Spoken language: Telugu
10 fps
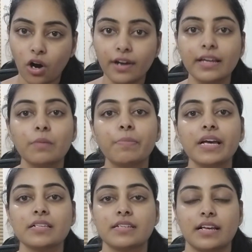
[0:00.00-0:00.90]
ఆయిల్
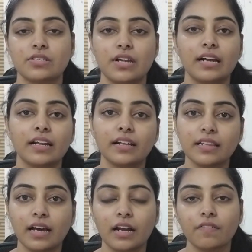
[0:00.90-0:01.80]
బేస్డ్ ఎక్స్ట్రాక్ట్ అనేది
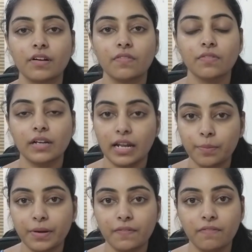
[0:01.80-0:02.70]
కలవడం
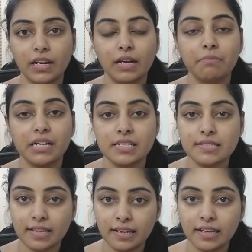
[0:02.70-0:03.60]
కలపడం వల్ల మన
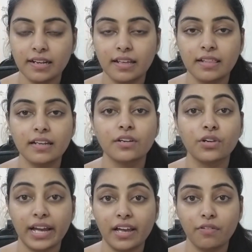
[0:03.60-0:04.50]
స్కిన్ అనేది
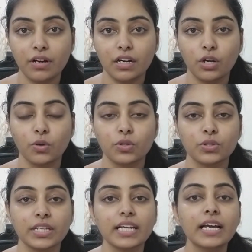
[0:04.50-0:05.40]
డ్రై అవ్వకుండా ఉంటుంది